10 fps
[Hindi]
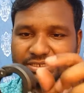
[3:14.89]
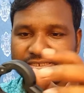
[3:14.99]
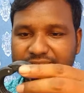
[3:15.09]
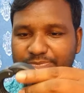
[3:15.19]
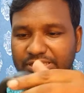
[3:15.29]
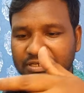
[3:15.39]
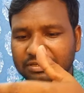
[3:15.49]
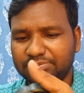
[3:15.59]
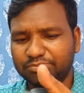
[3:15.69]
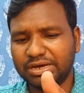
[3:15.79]
इसमें
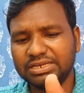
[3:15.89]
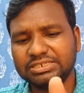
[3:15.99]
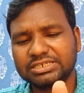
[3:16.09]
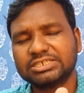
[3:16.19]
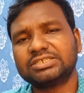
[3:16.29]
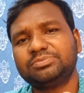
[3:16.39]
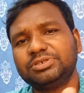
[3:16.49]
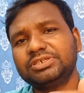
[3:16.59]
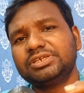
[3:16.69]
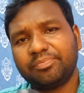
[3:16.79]
मान लीजिए किसी भी
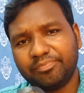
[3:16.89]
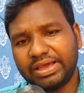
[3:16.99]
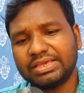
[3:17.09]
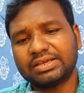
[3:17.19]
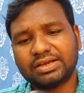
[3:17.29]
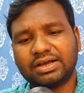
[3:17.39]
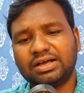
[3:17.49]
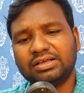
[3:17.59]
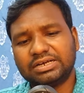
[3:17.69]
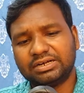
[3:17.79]
बाइक का
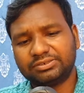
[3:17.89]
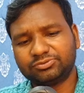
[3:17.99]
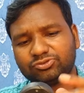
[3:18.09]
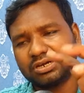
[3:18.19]
आ,